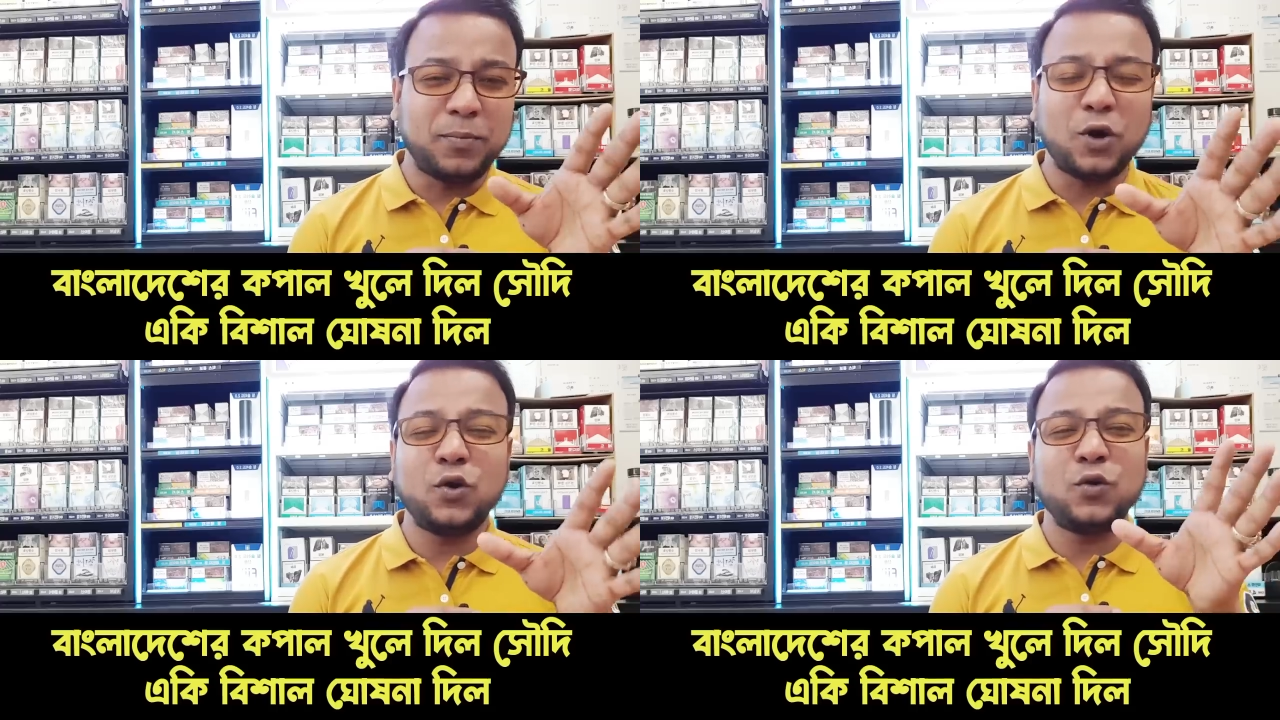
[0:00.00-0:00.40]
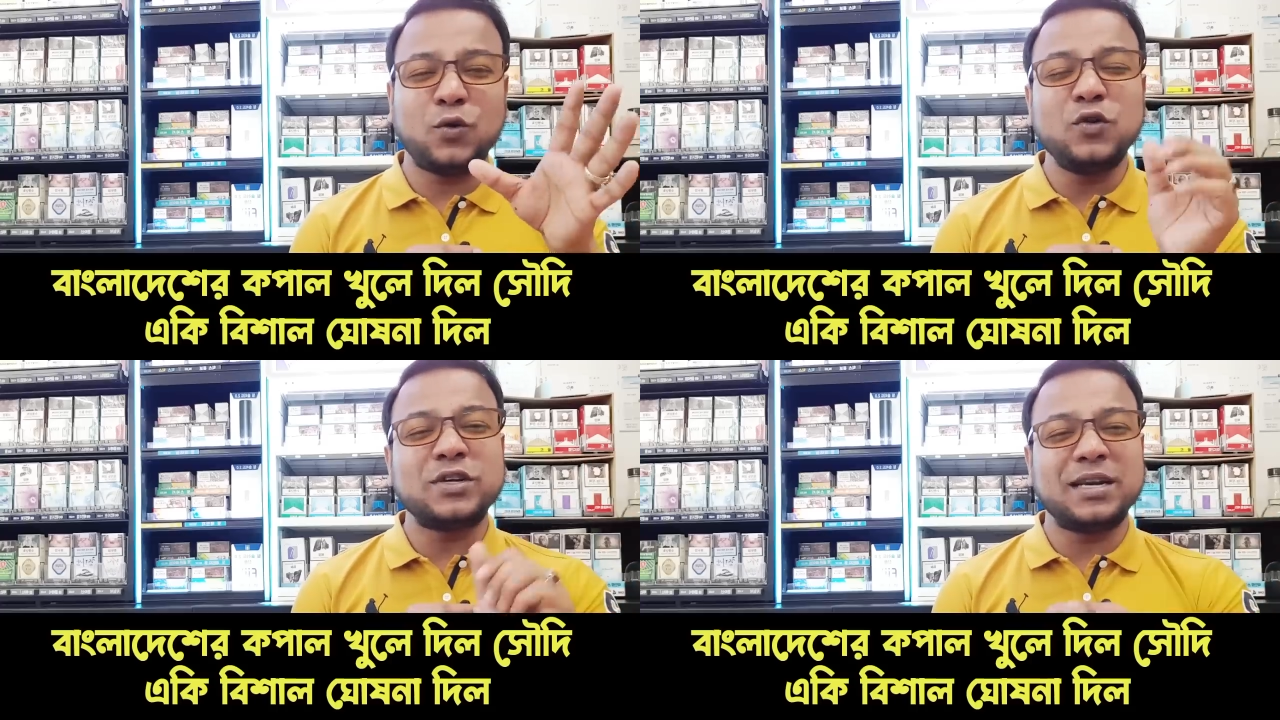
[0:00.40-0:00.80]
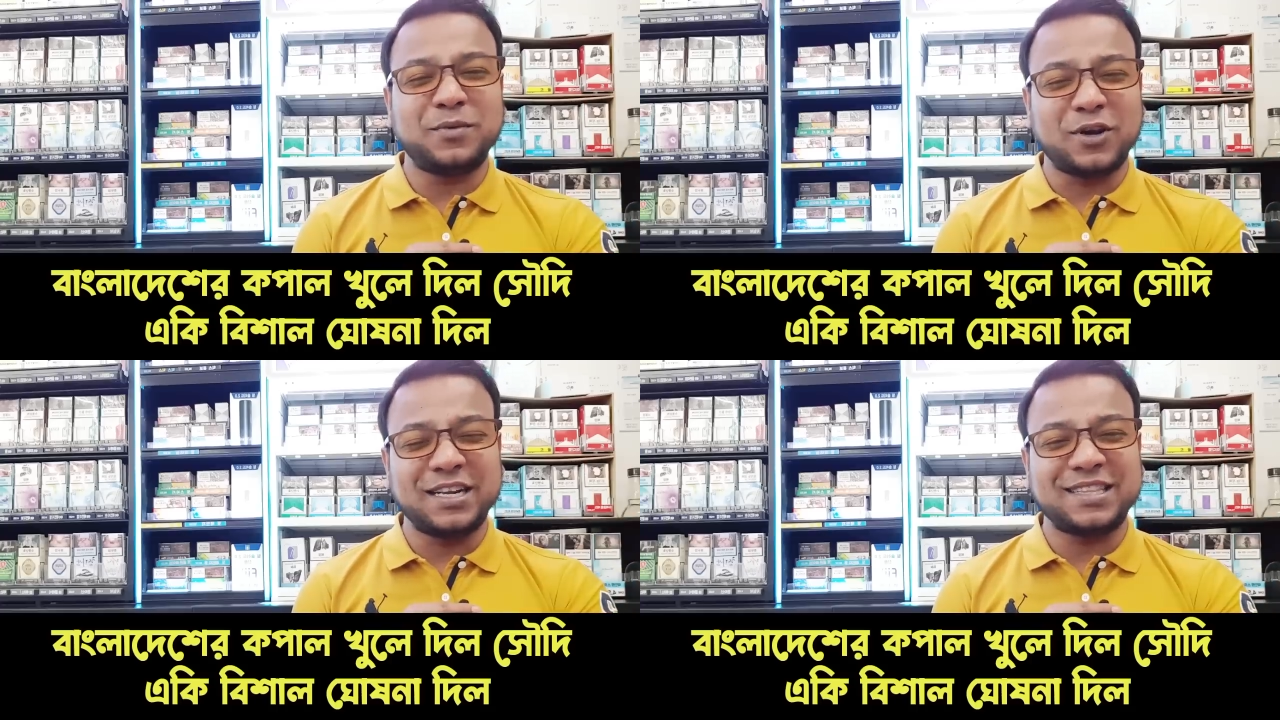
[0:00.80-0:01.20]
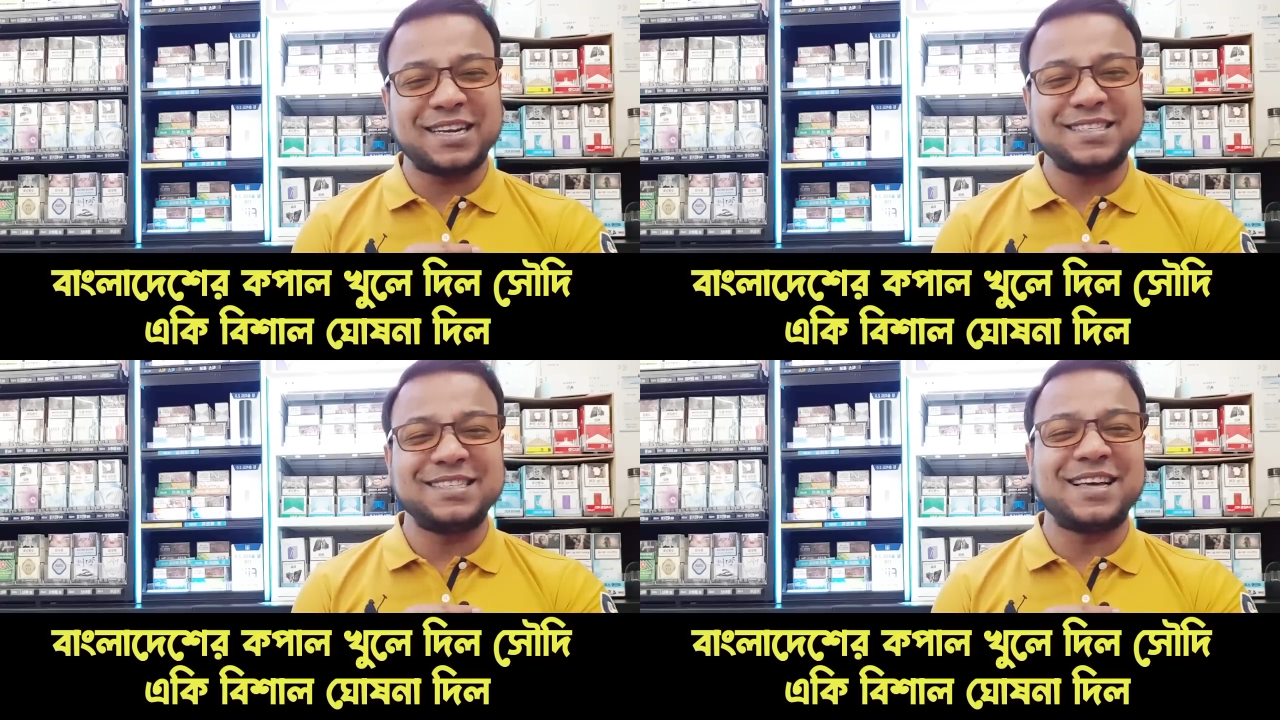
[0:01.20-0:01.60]
বড়লোক গুলশান বনানি
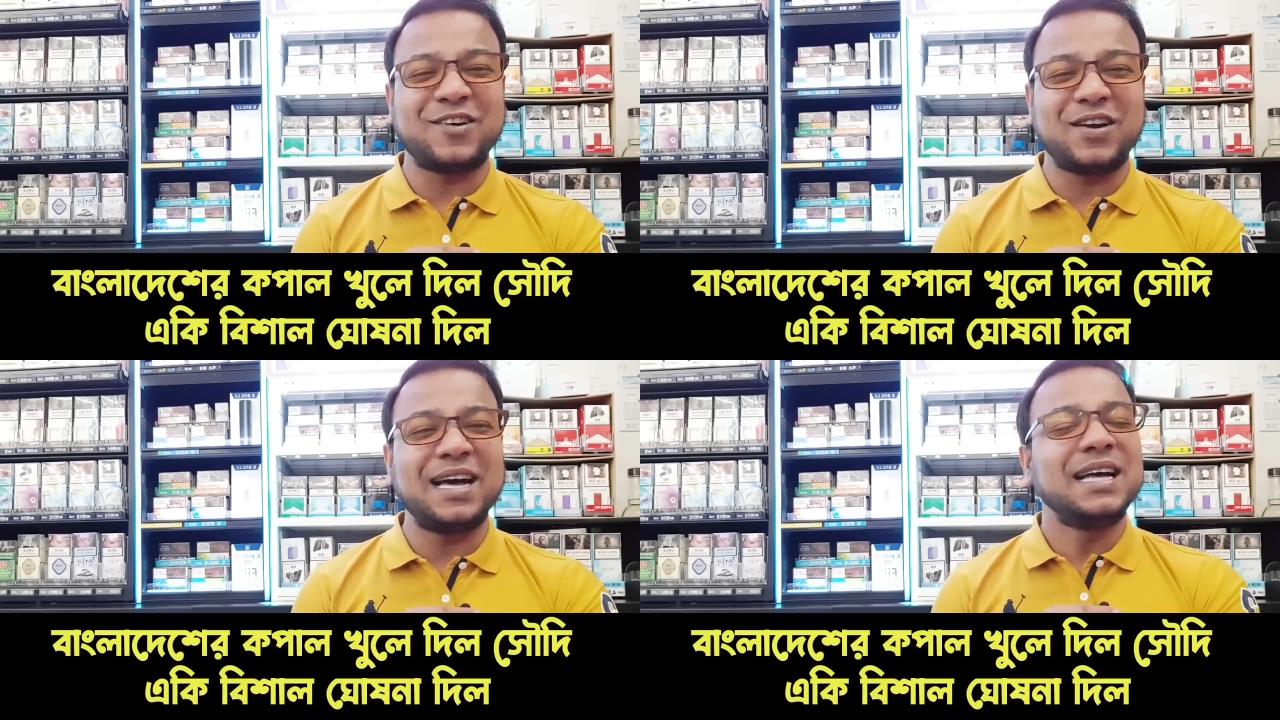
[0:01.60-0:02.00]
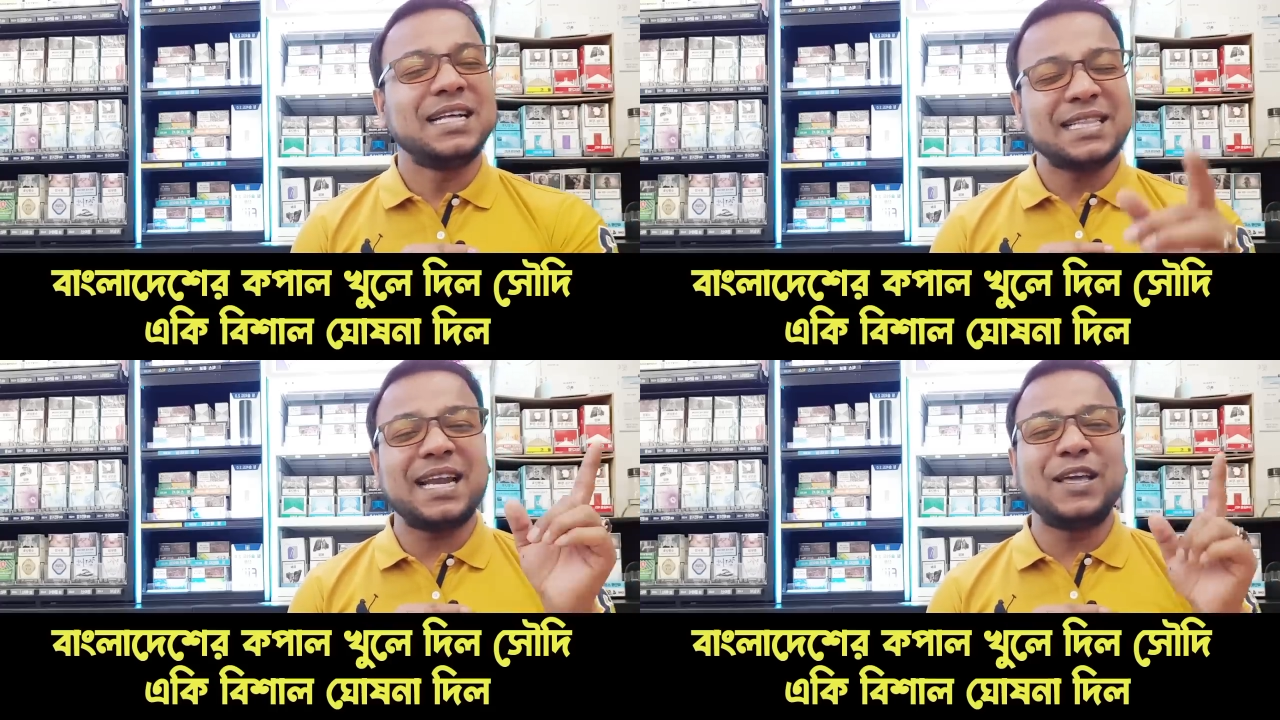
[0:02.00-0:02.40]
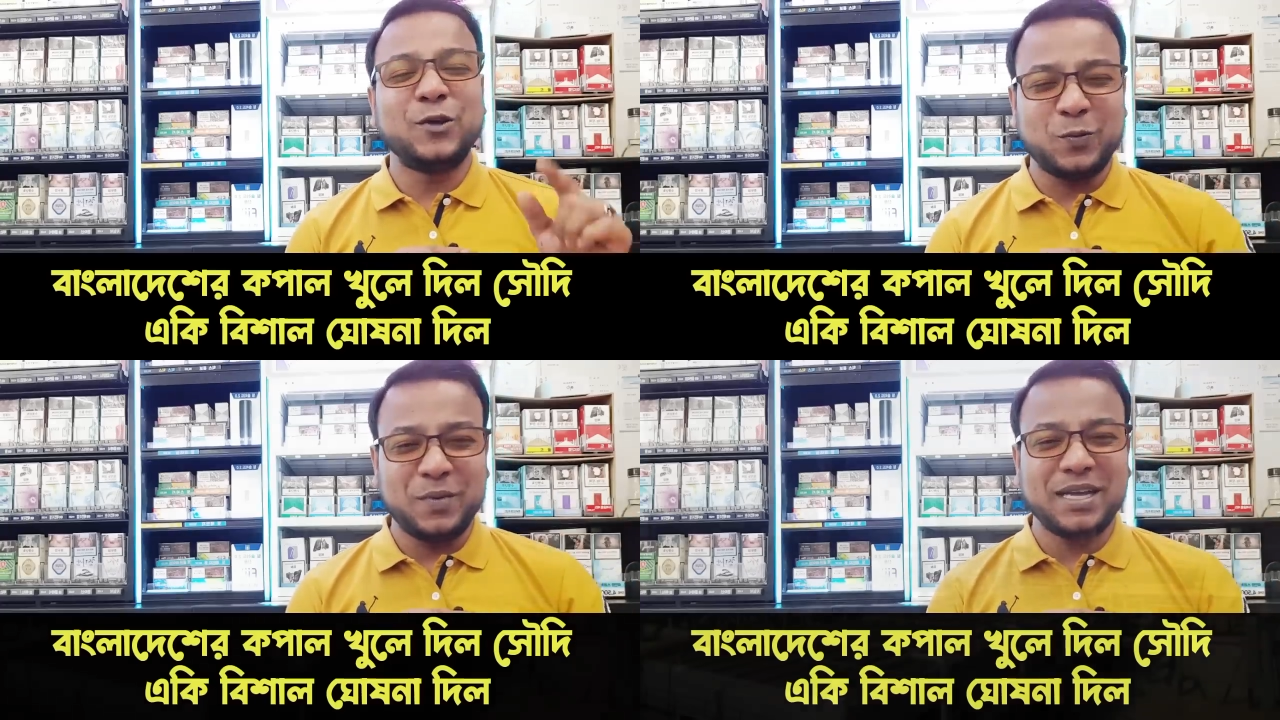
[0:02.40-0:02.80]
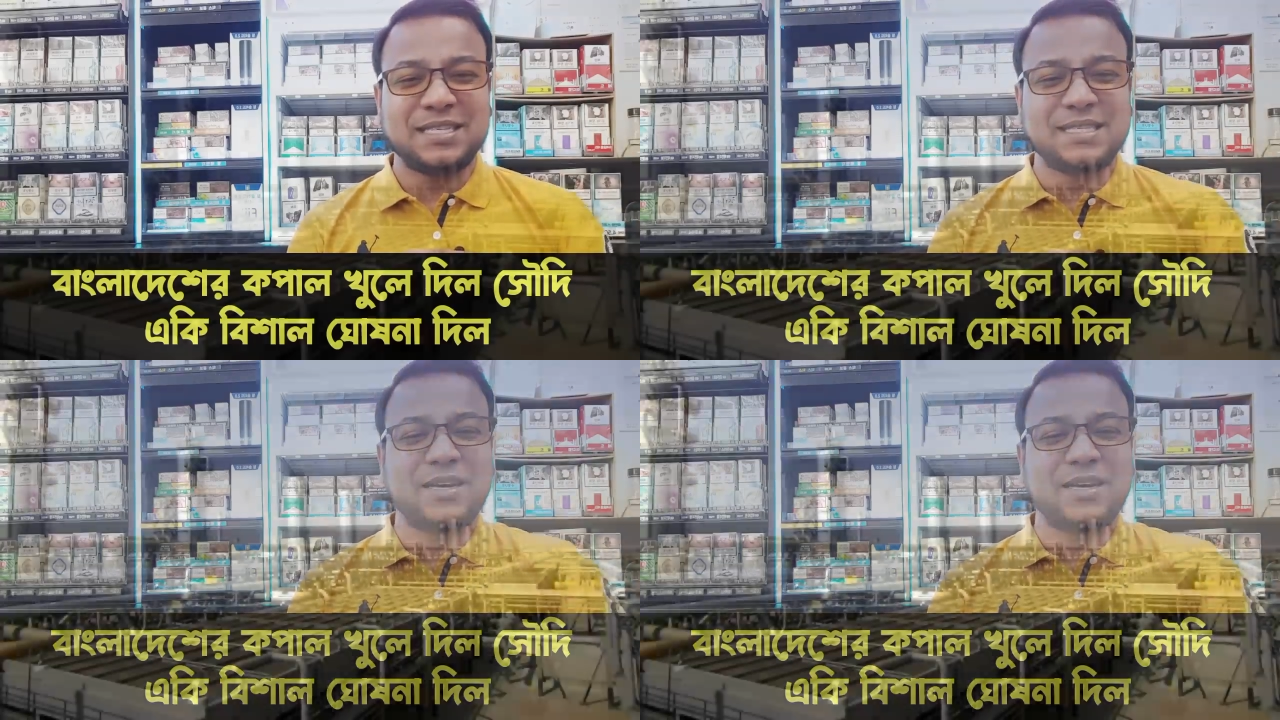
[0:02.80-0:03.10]
তারা চিন্তা করে না তারা ইউরোপ নিয়ে চিন্তা